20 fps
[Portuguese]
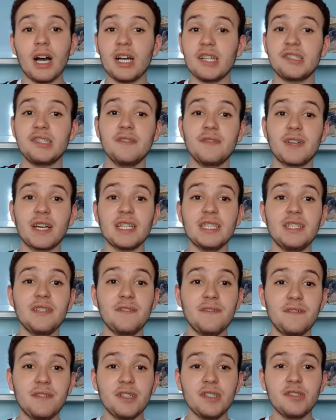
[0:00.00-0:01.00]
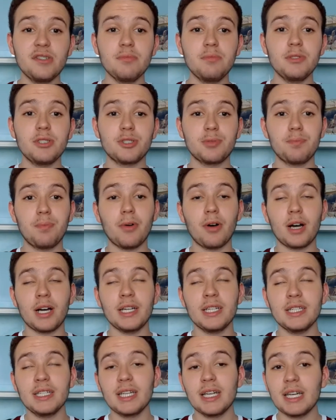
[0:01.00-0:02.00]
Assim fica difícil, bicho. Porra,
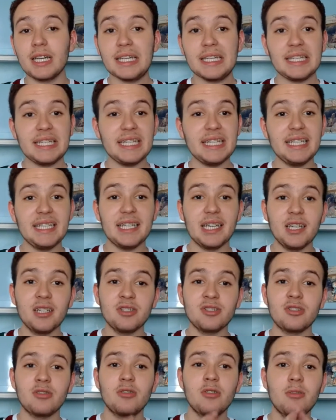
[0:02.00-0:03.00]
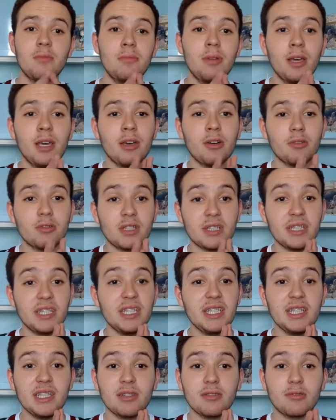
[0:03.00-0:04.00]
ninguém jogou bem ontem,
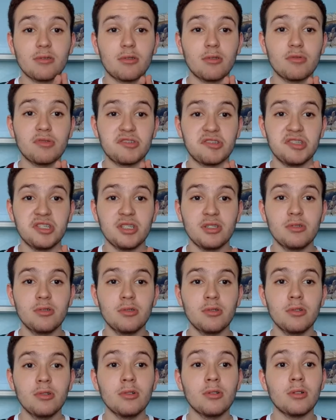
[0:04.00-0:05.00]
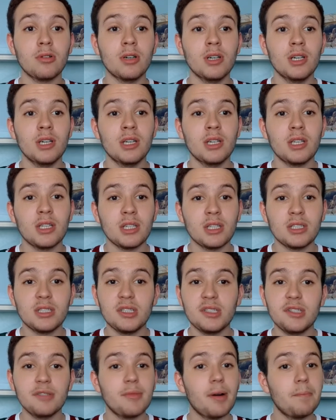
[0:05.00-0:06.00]
ninguém. Eu não consigo
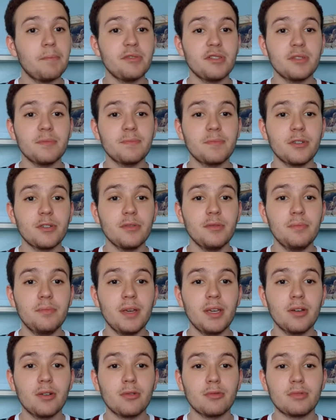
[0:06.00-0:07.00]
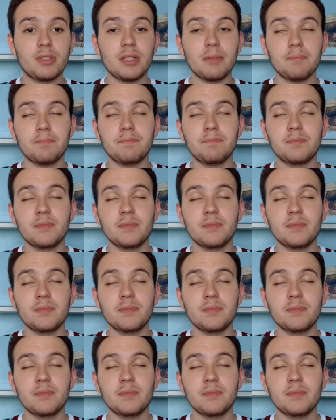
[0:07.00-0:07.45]
dizer uma pessoa que foi bem ontem.